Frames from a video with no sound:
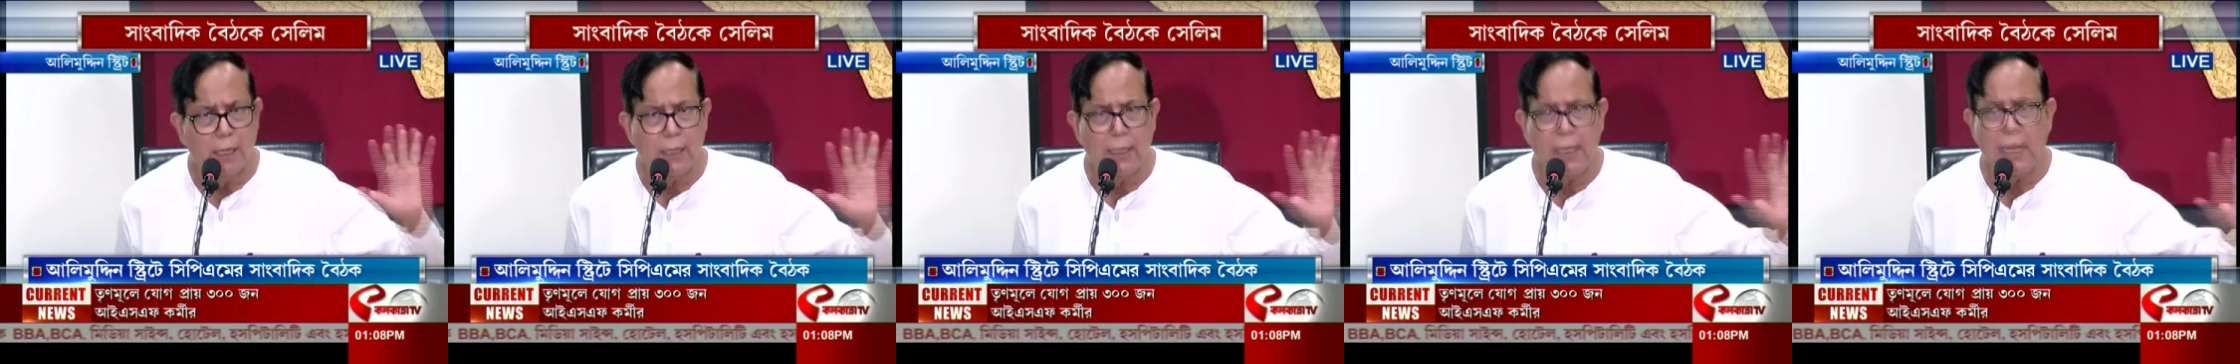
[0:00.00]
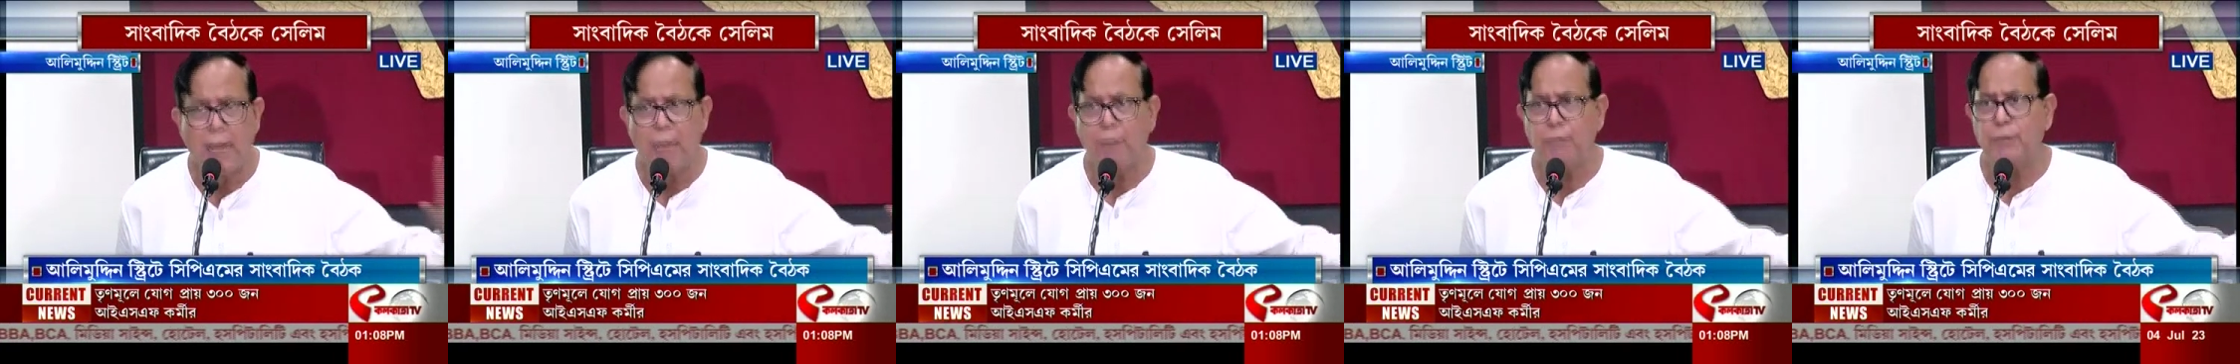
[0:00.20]

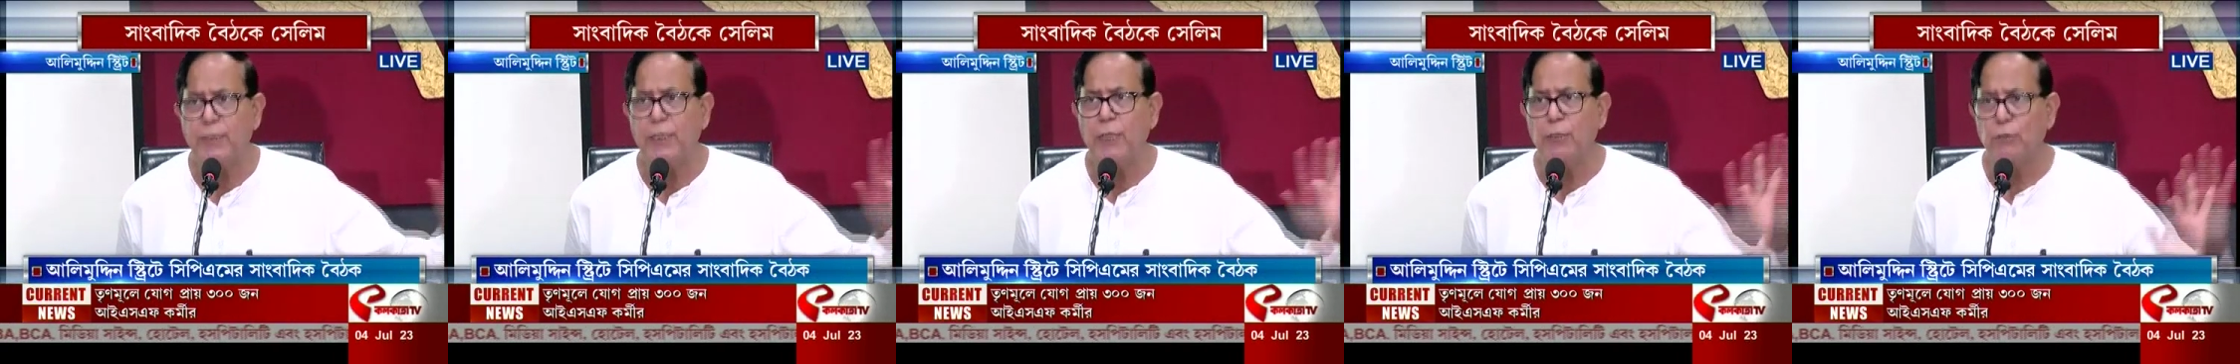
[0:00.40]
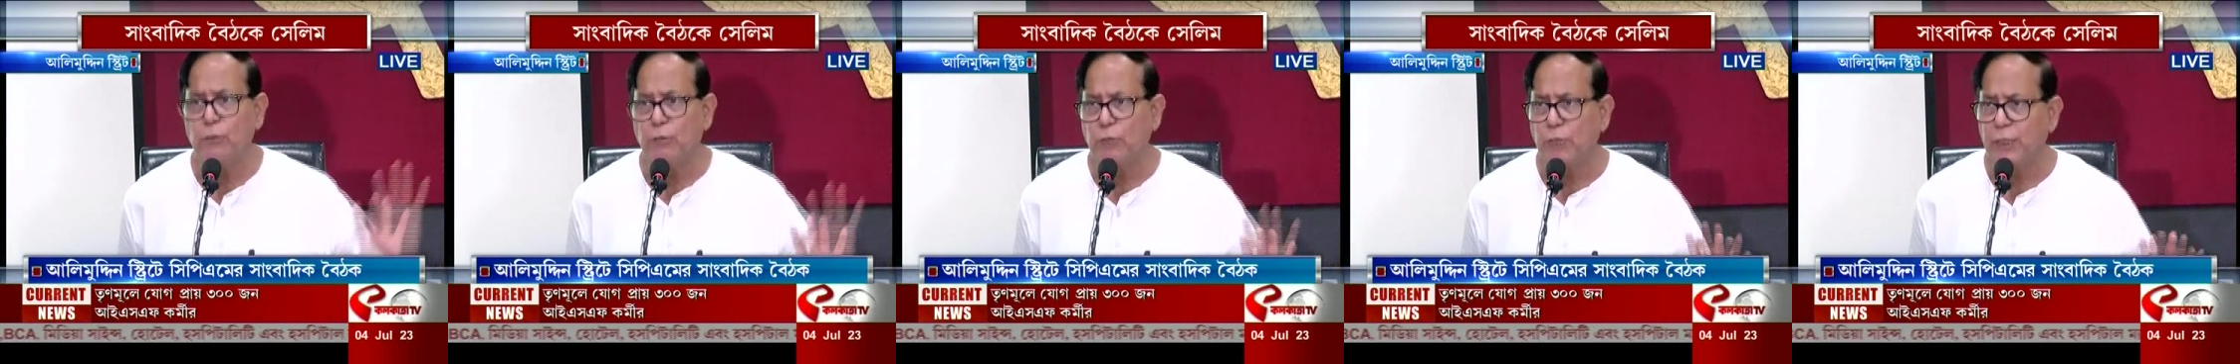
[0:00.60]
অ্যাপ
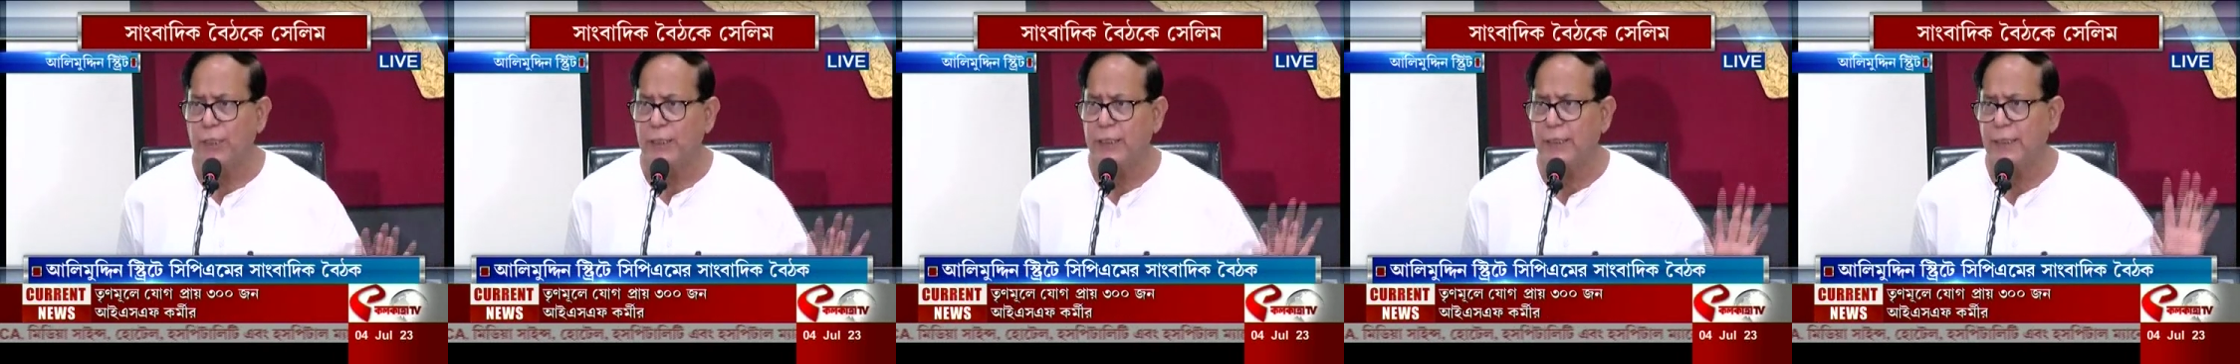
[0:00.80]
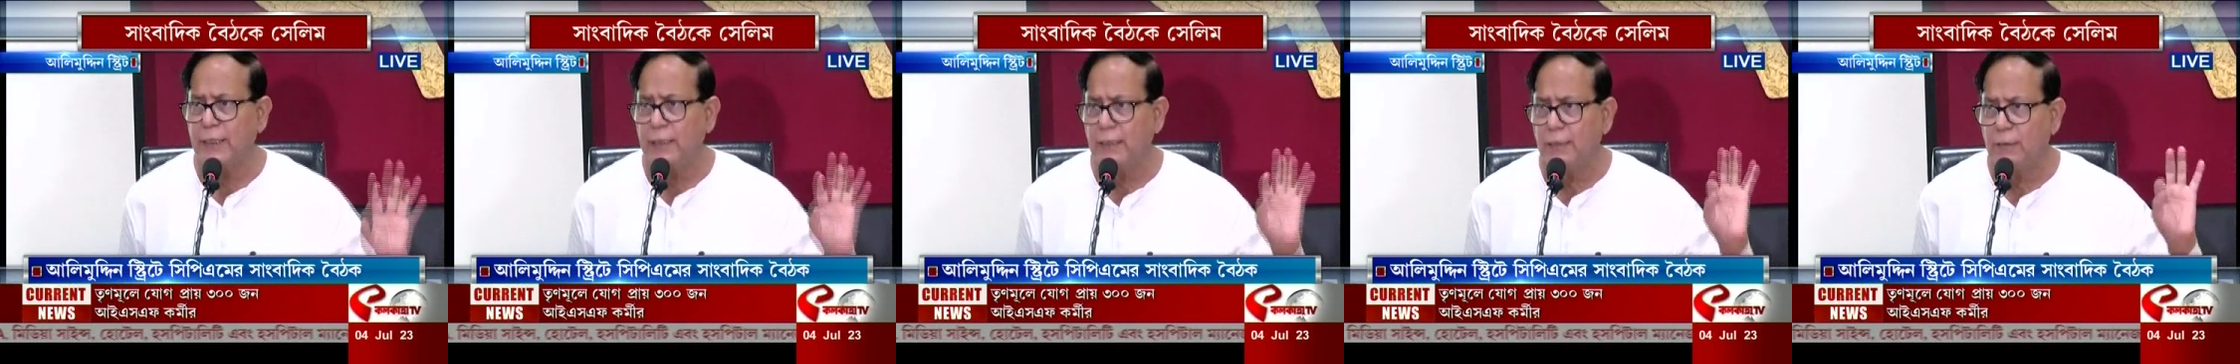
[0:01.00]
চালু
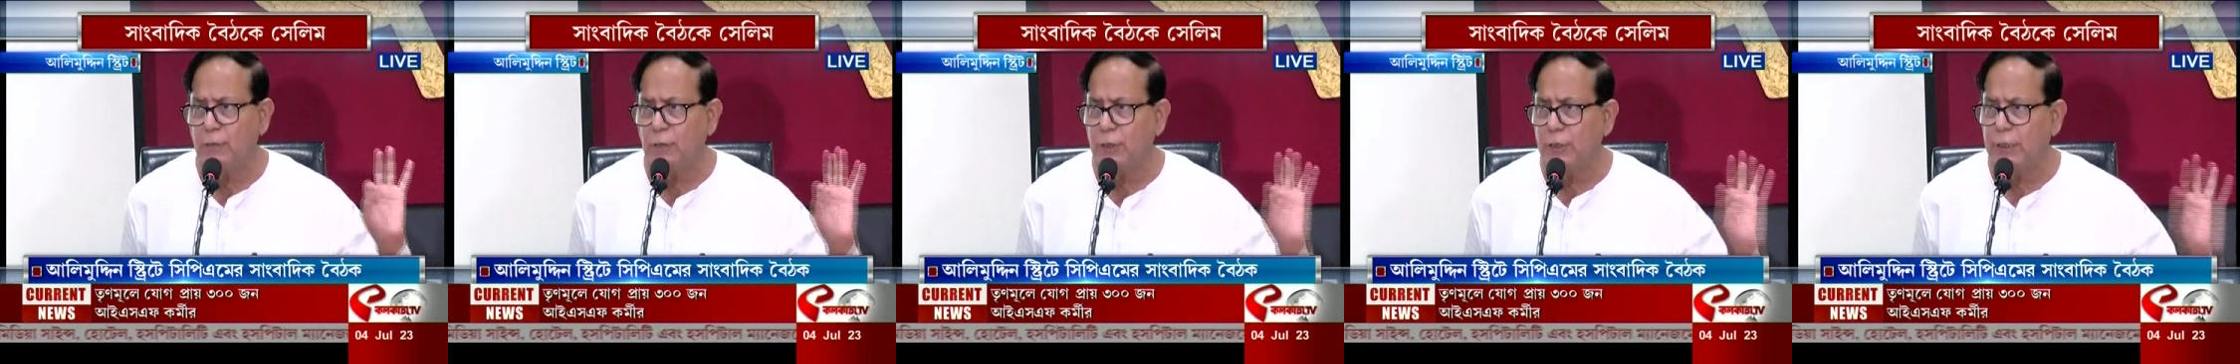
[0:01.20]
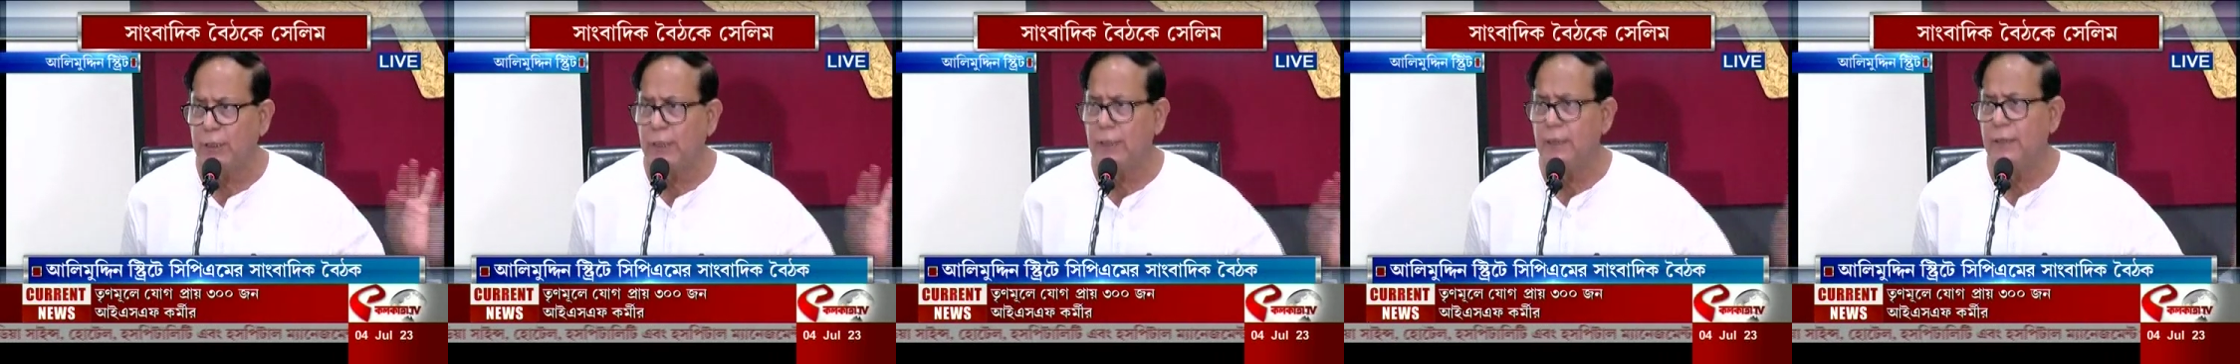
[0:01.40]
করেছেন এবং
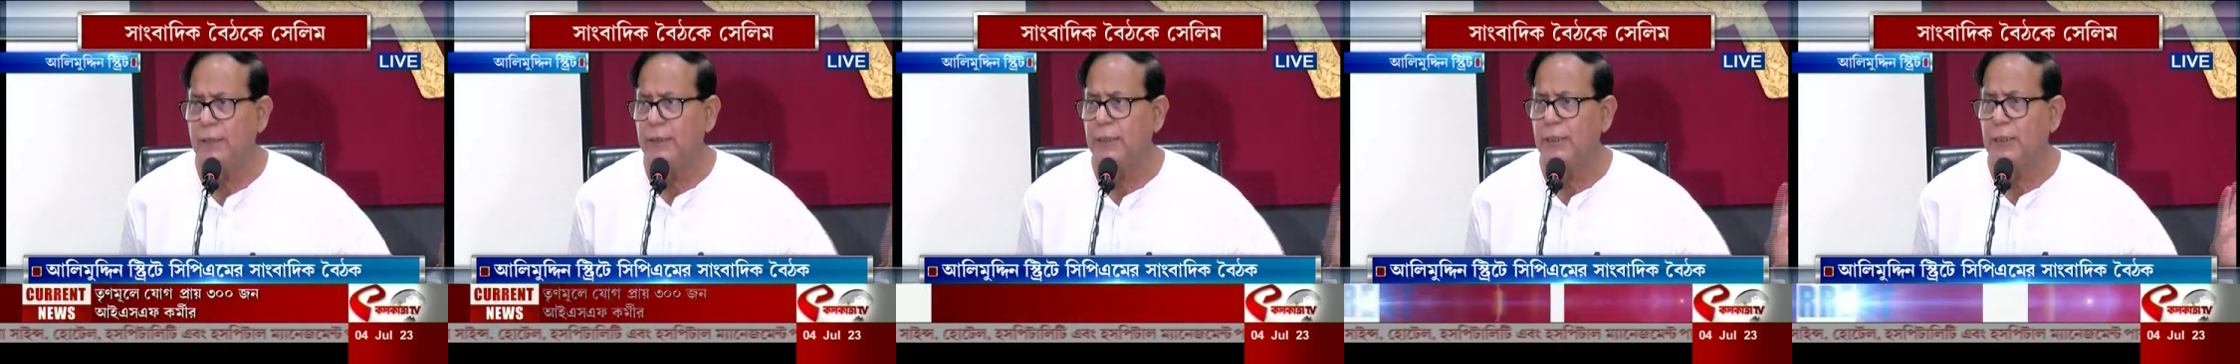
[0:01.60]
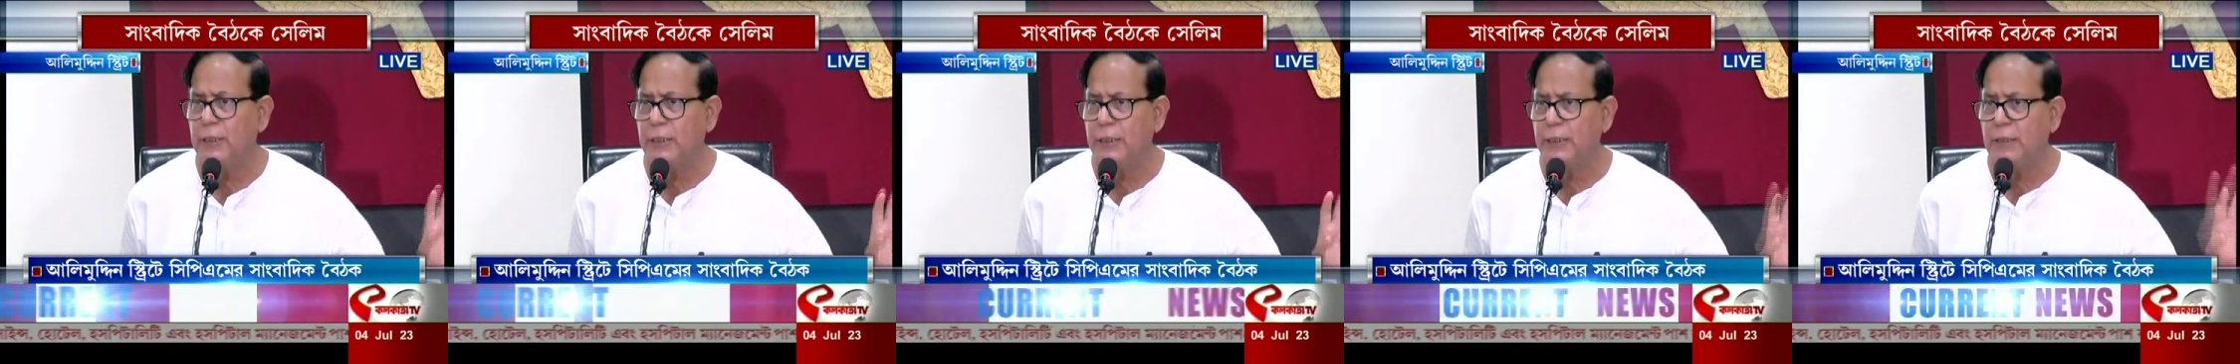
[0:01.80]
যে
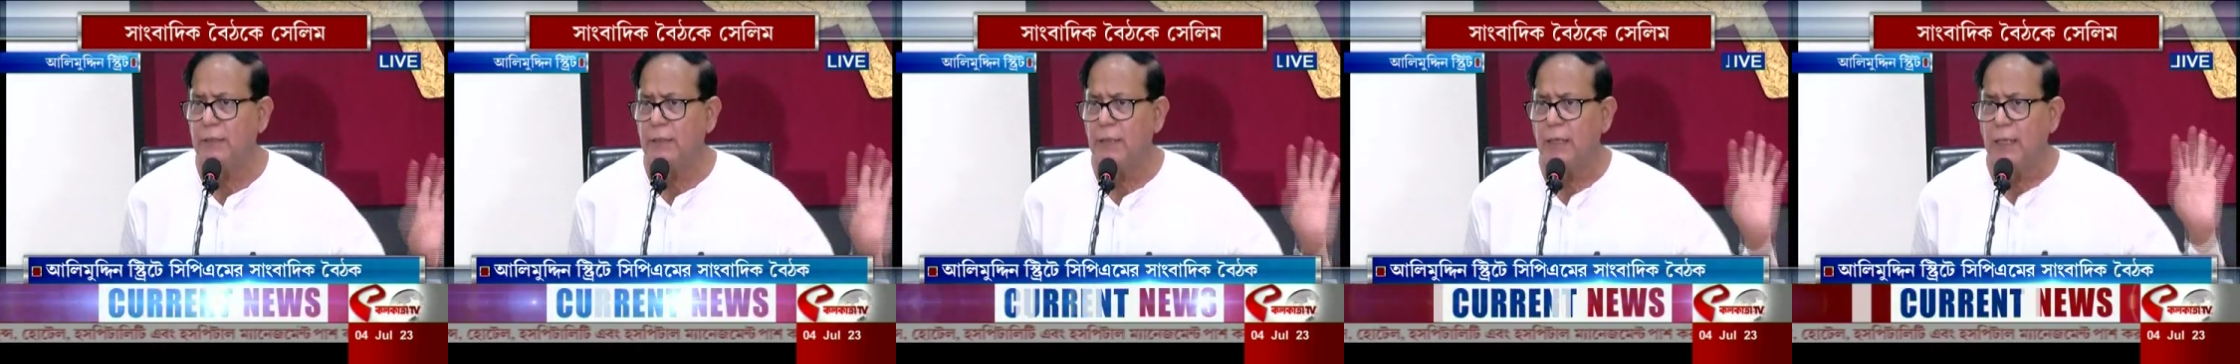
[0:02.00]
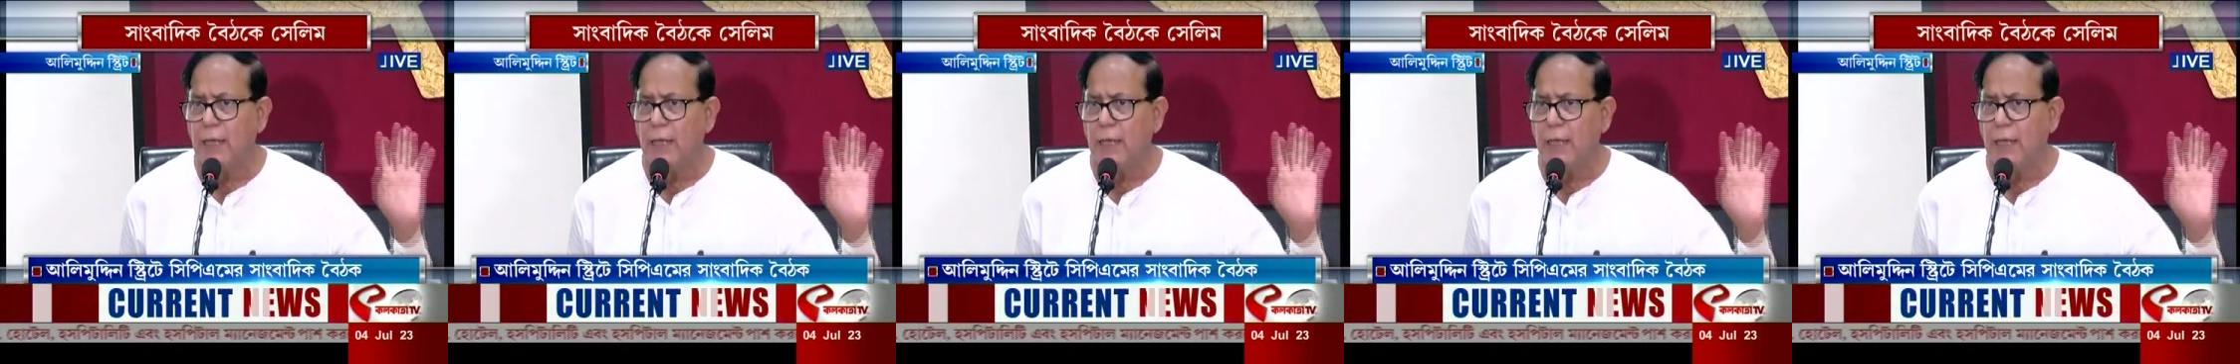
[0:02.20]
দিচ্ছেন